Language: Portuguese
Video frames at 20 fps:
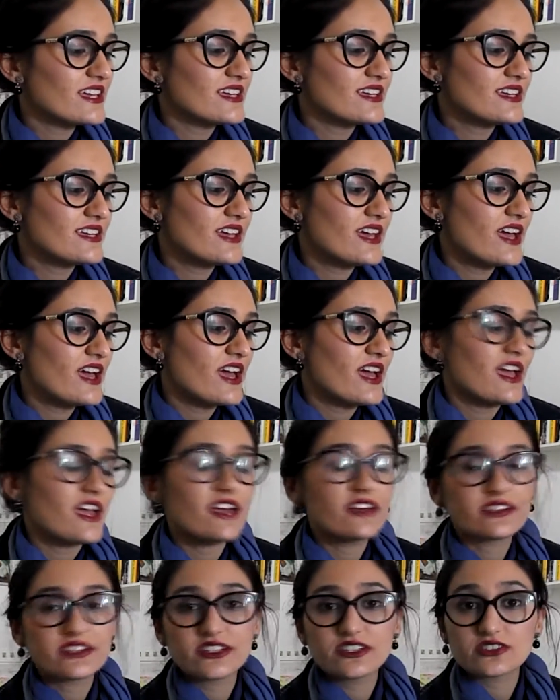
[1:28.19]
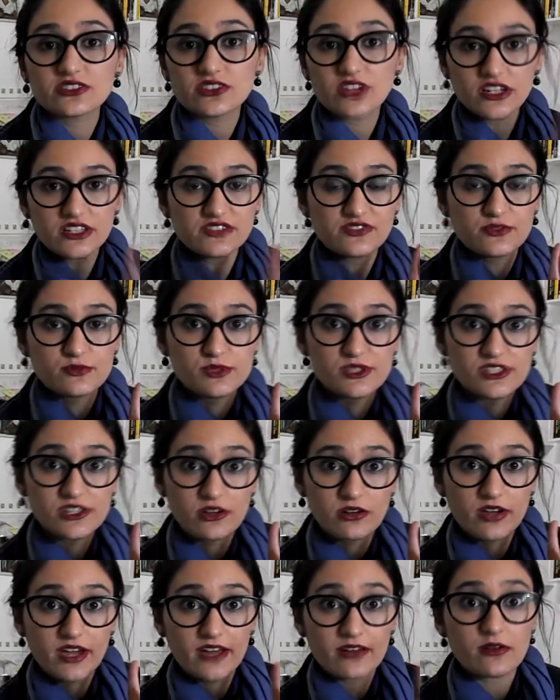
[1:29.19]
E eu tenho dois filmes
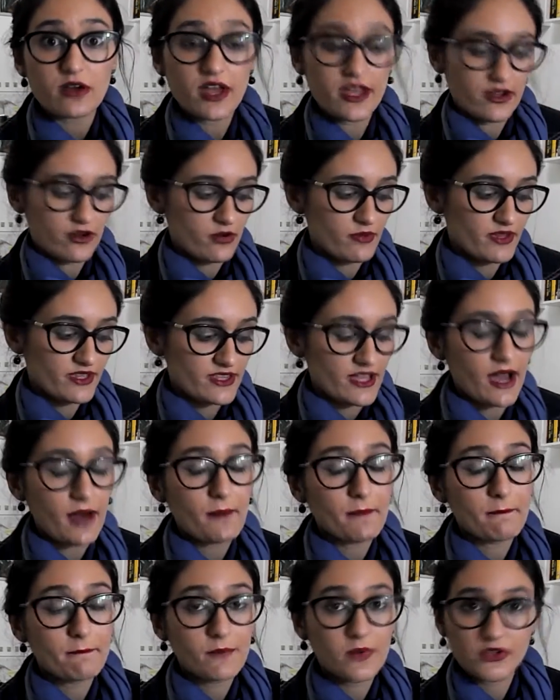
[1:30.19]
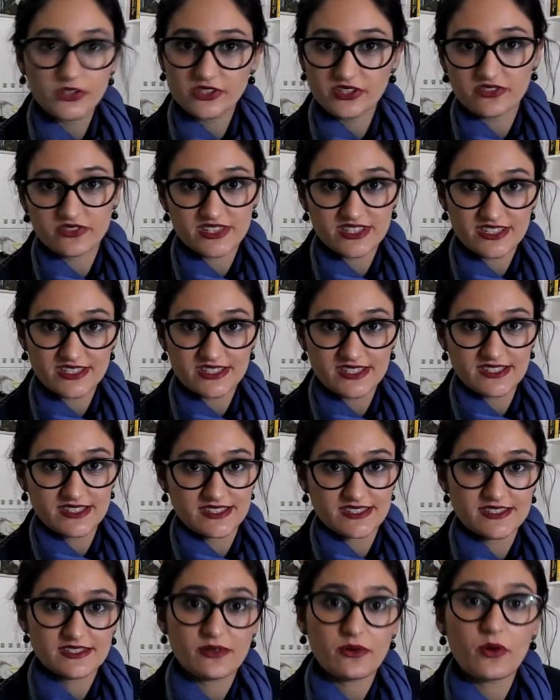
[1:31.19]
que eu quero recomendar muito que vocês
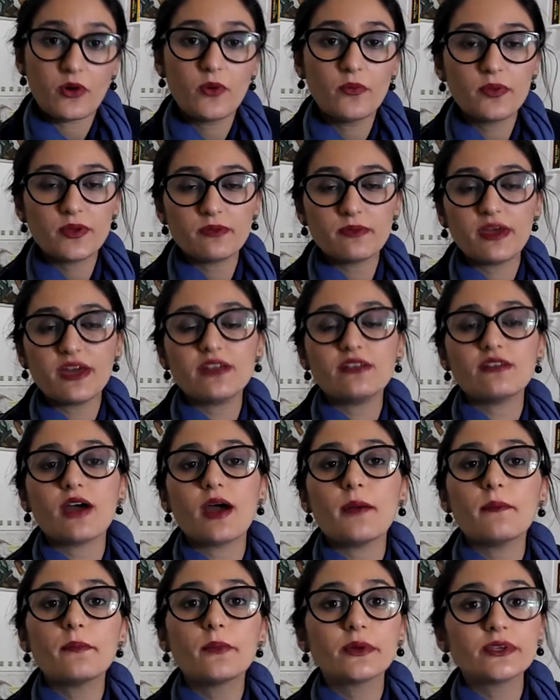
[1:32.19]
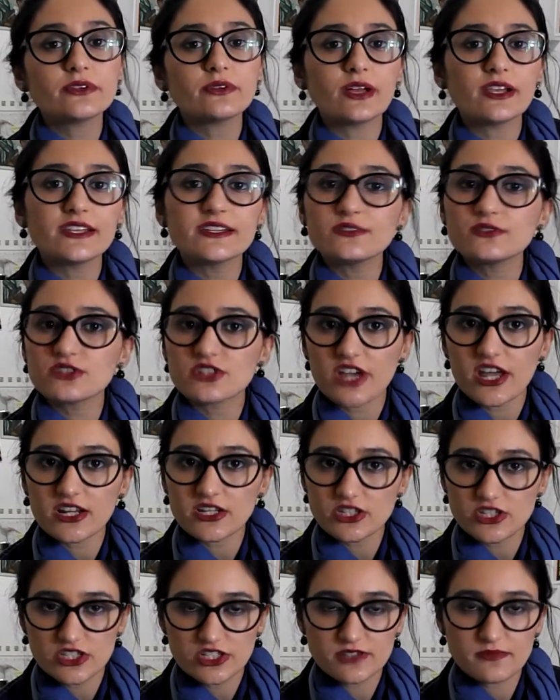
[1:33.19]
assistam. O primeiro é Muito Além do
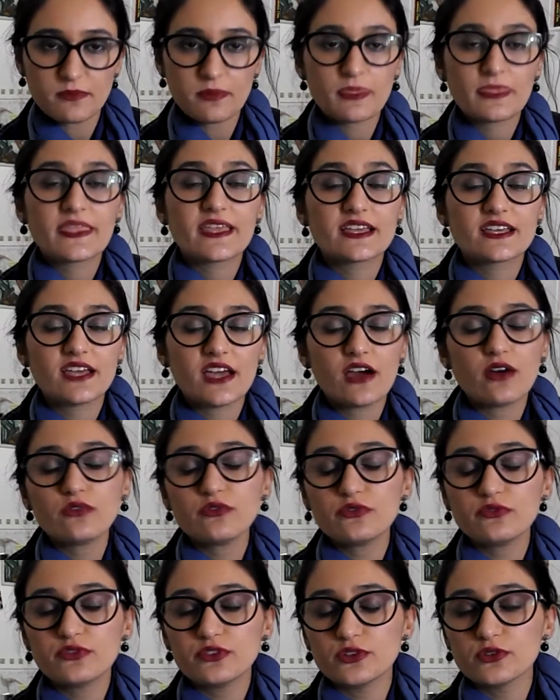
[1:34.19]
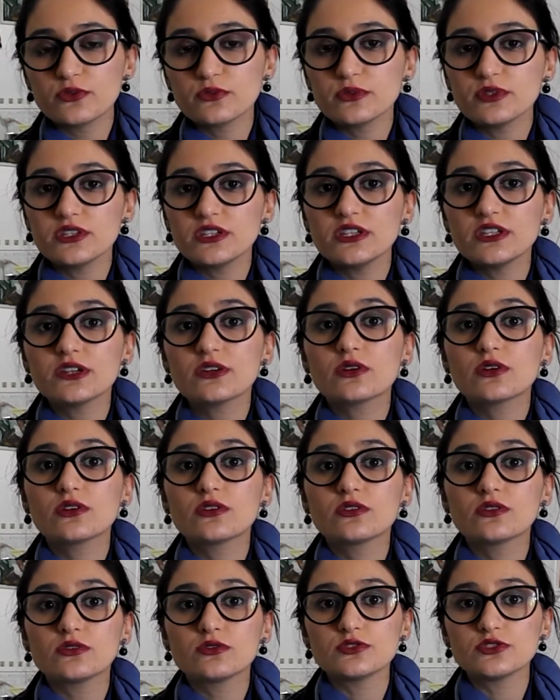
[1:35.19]
Jardim, que é um filme
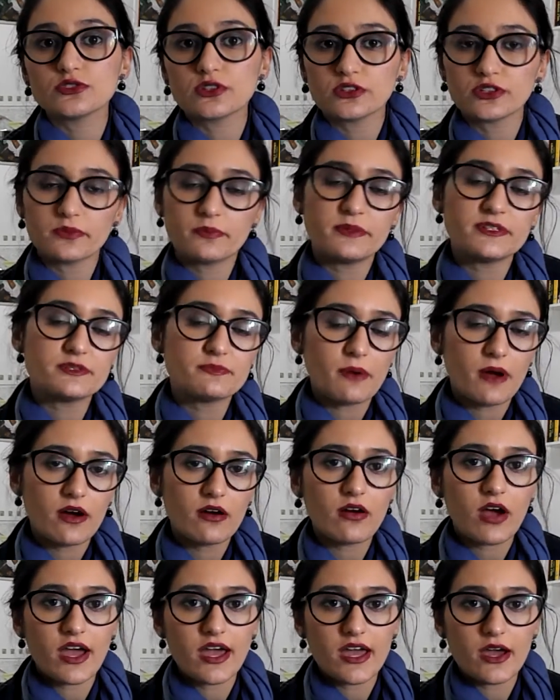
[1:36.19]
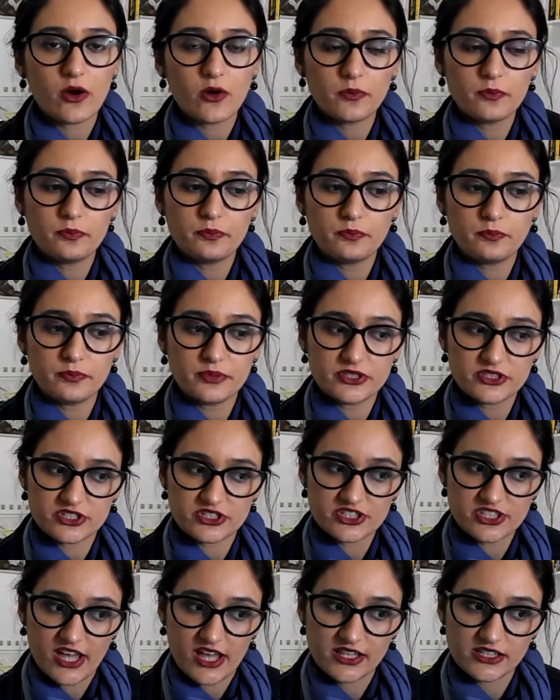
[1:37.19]
cujo ator principal é o
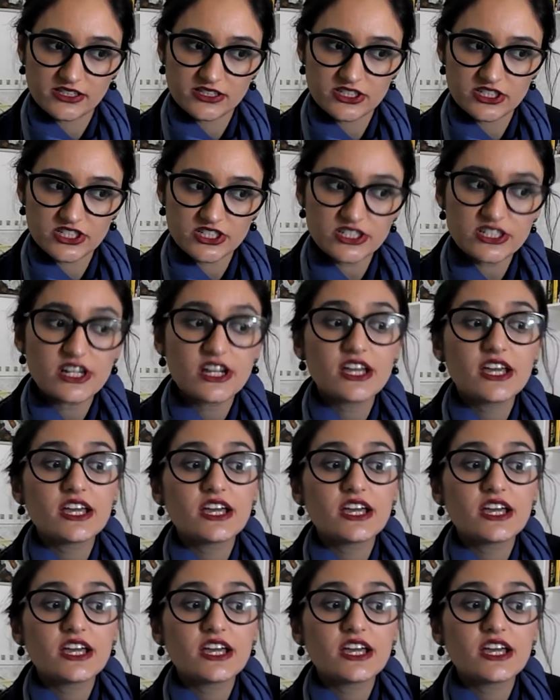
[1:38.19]
Peter Salinger,